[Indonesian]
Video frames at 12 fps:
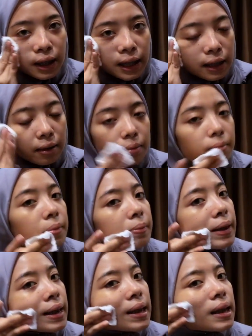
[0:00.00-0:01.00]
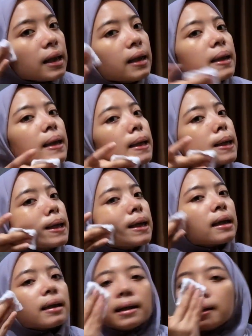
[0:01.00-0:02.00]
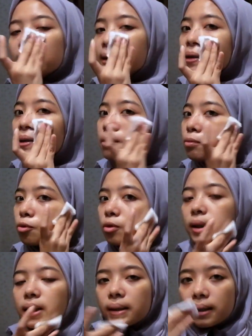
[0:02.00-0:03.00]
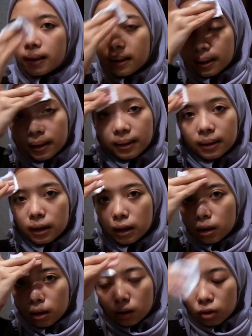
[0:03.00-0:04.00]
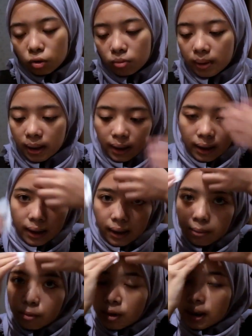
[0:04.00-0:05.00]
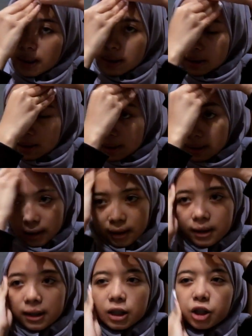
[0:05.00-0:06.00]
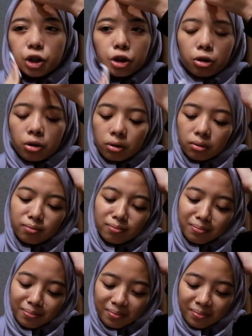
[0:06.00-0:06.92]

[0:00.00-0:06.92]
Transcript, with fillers: kulit mati yang ada di muka supaya mukanya kinclong